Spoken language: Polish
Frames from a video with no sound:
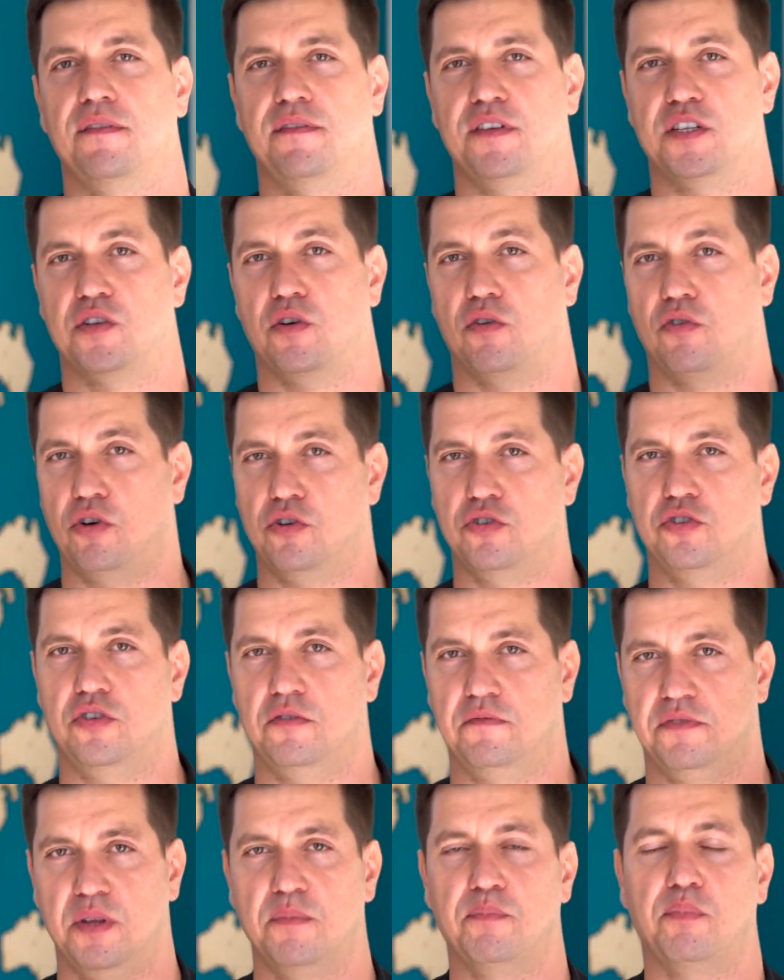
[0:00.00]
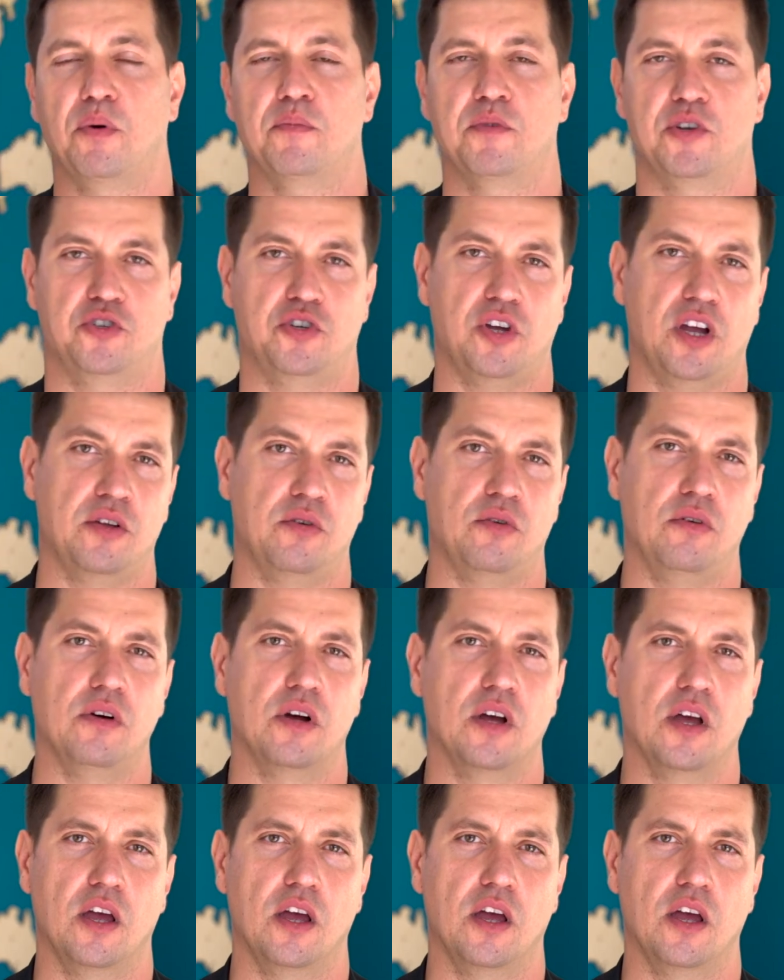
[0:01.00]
wysokości w tym pomieszczeniu,